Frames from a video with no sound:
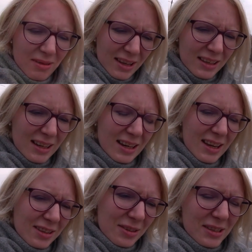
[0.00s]
Привет,
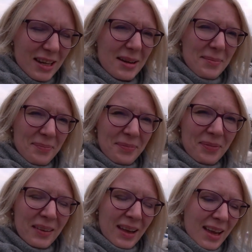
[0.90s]
дорогие друзья!
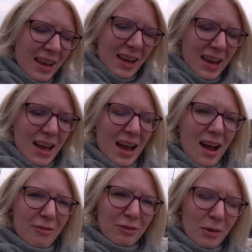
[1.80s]

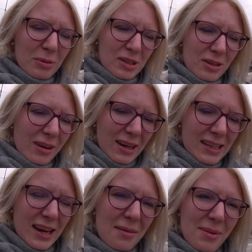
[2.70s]
Автобус
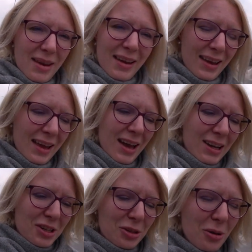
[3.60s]
47.
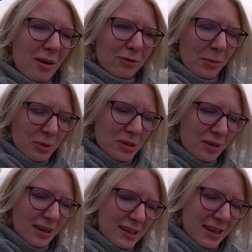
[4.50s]
Жду автобус
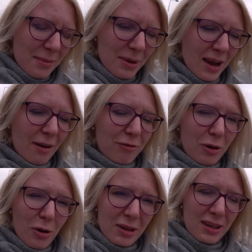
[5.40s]
47. Я в
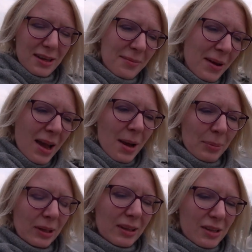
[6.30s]
Конье.
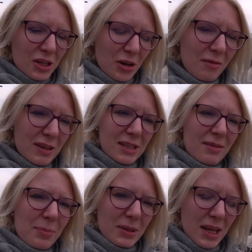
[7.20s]
Предыдущее
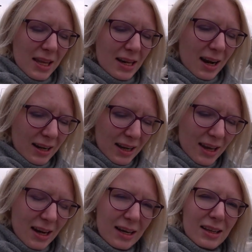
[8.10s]
видео в описании, как я
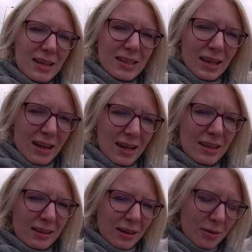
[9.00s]
ехала из
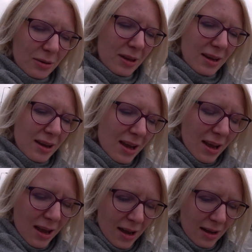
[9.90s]
Алании до Конье.
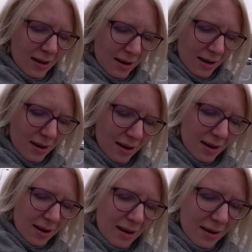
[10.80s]

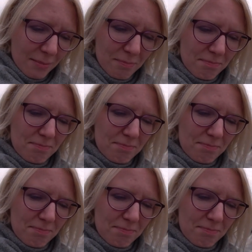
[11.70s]
Э,